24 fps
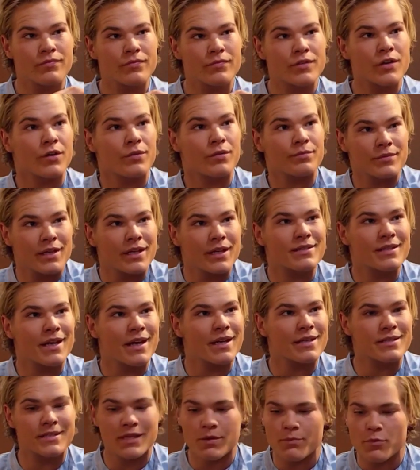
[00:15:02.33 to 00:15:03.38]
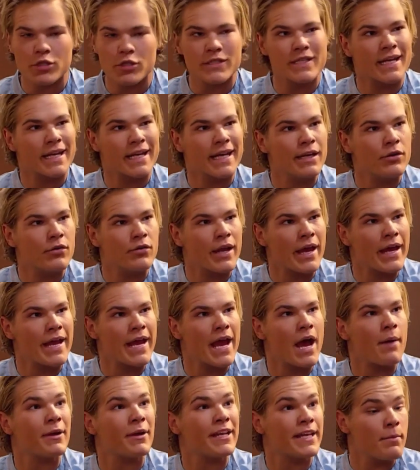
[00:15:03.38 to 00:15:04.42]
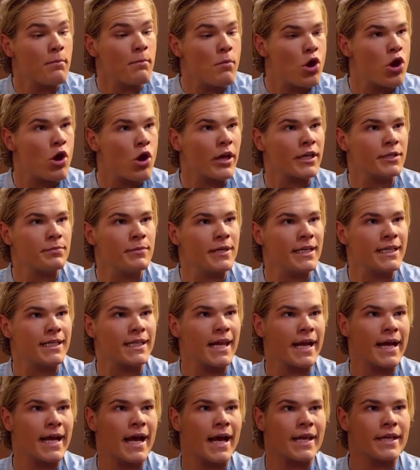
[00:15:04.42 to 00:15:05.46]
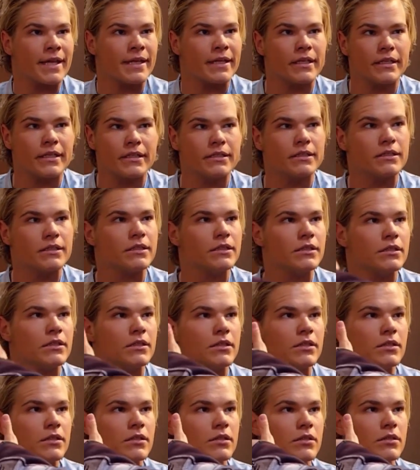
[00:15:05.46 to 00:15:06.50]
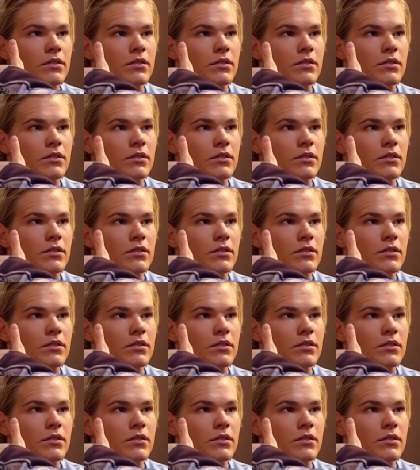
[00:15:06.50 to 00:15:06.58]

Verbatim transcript: So, jetzt reicht's. Geburtstag hin oder her, aber den Müll höre ich mir nicht länger an. Dann hau ab.